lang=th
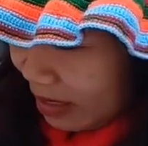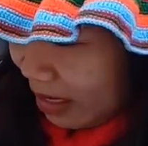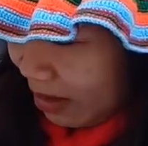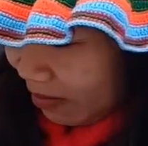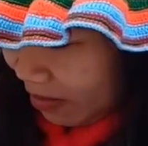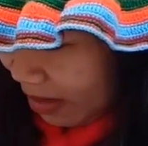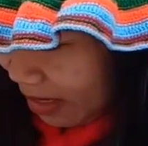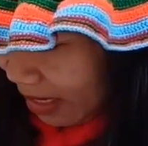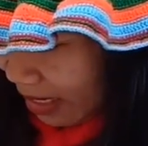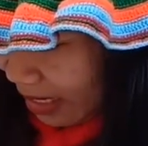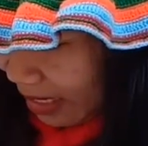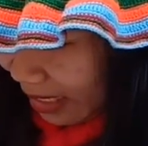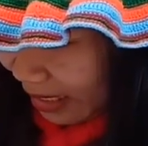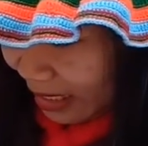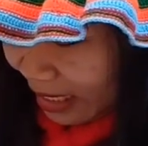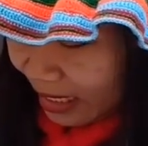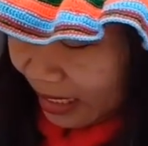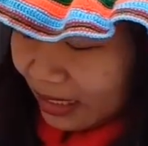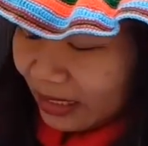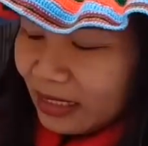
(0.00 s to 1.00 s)
เอาอะไร
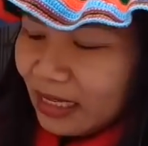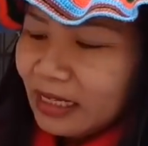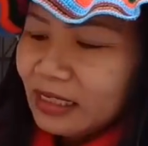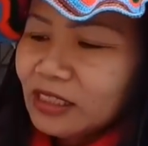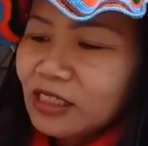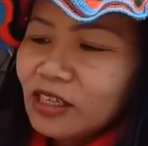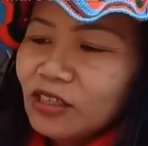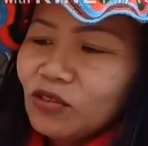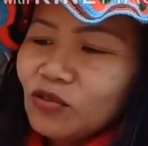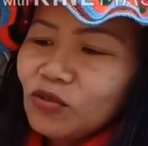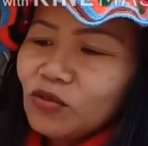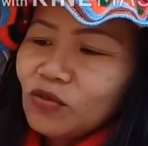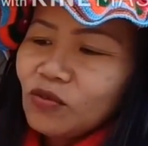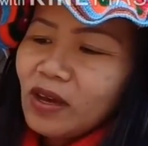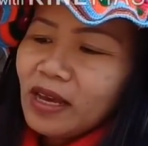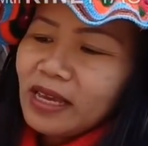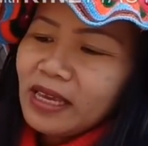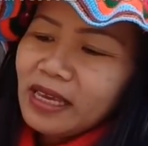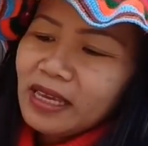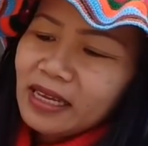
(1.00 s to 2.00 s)
ตาจะจัดใส่ถุง
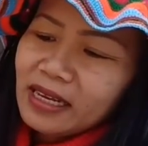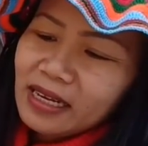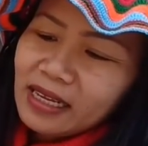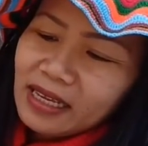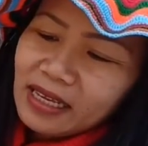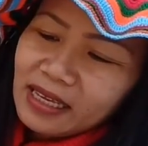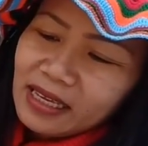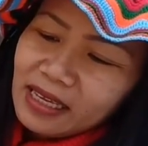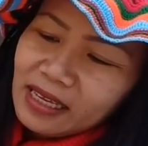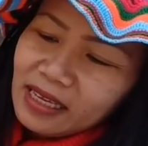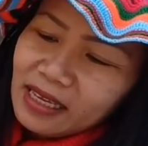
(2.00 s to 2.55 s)
ไว้นี่